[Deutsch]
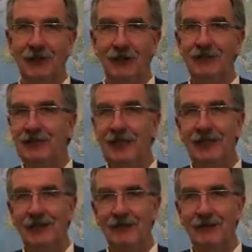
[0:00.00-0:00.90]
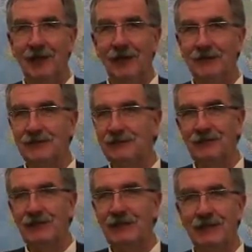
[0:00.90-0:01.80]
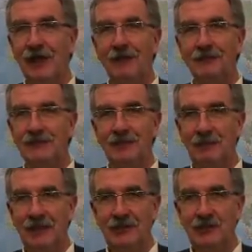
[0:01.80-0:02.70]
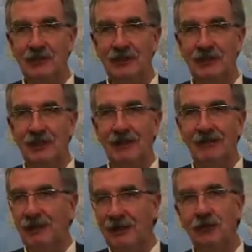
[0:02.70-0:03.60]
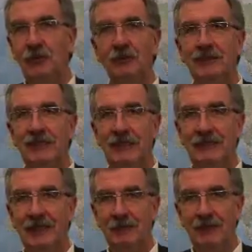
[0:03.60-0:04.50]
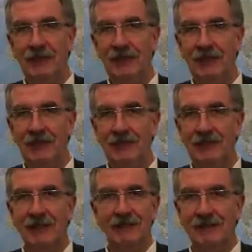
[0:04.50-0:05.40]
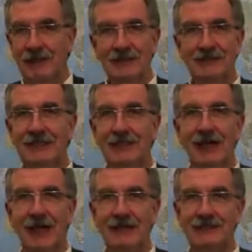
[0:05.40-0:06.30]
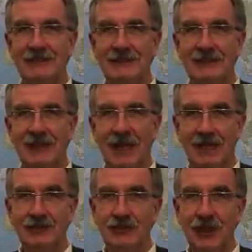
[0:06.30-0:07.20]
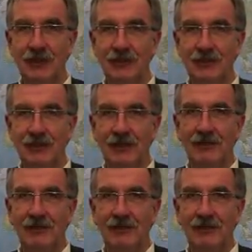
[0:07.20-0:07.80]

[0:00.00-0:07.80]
Und ich gehe davon aus, viele tausende Menschen werden über die ITB gehen, werden sich die Reiseziele anschauen.